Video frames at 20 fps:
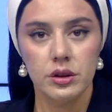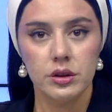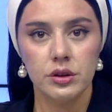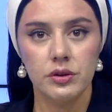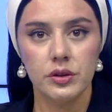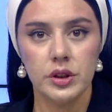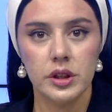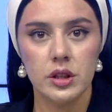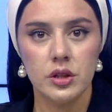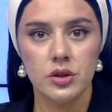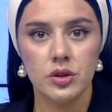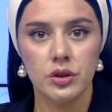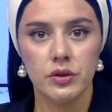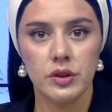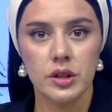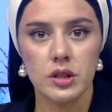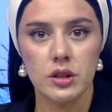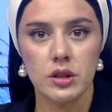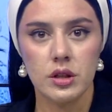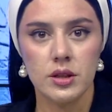В
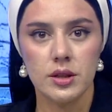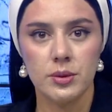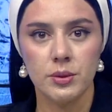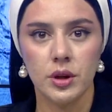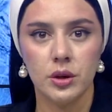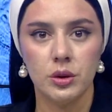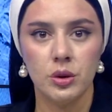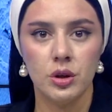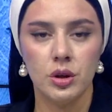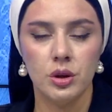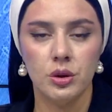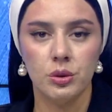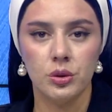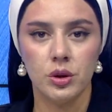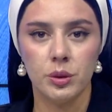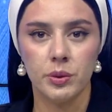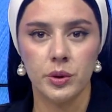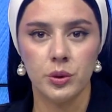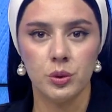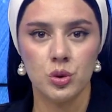2023 году
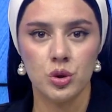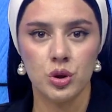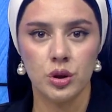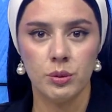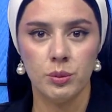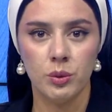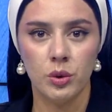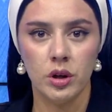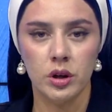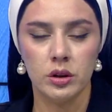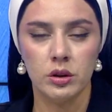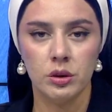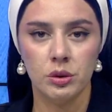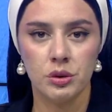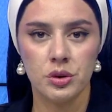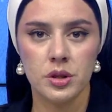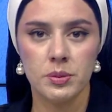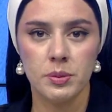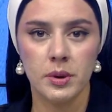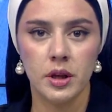регионы получат более
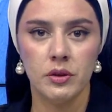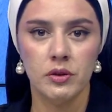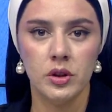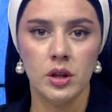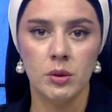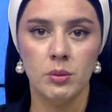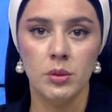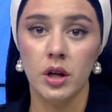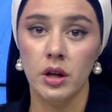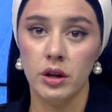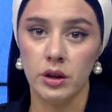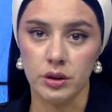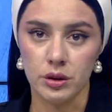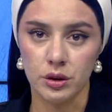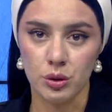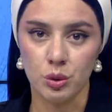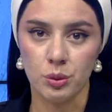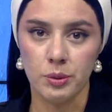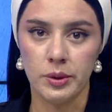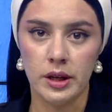3,5
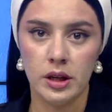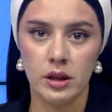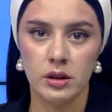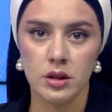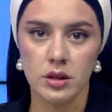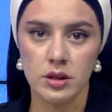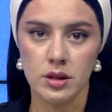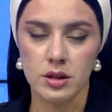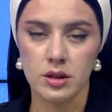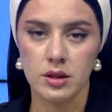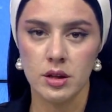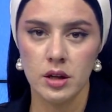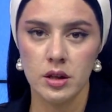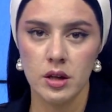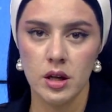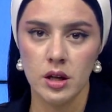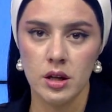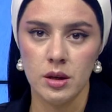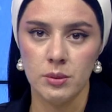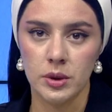миллиарда рублей на
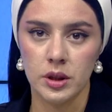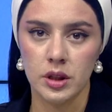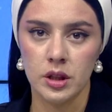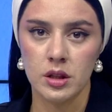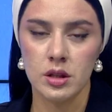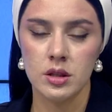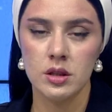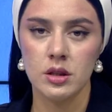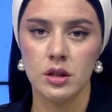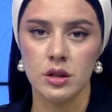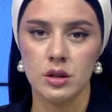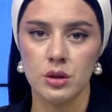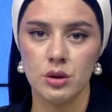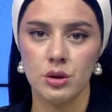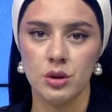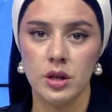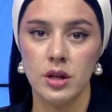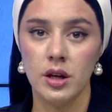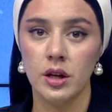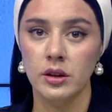создание и
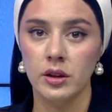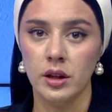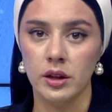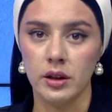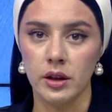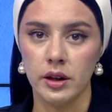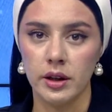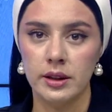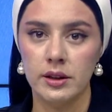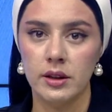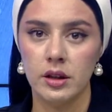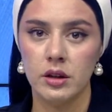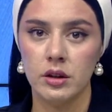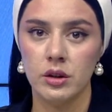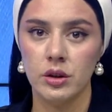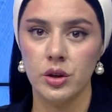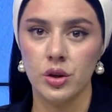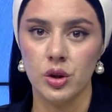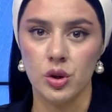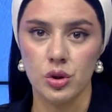модернизацию региональных
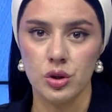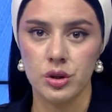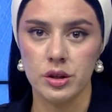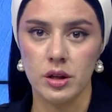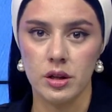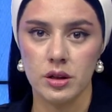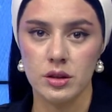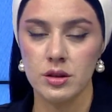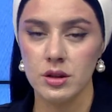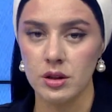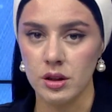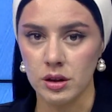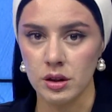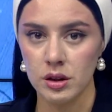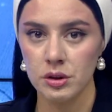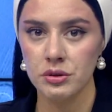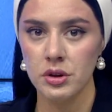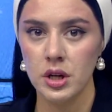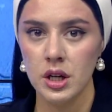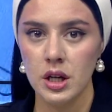эндокринологических
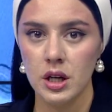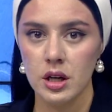центров,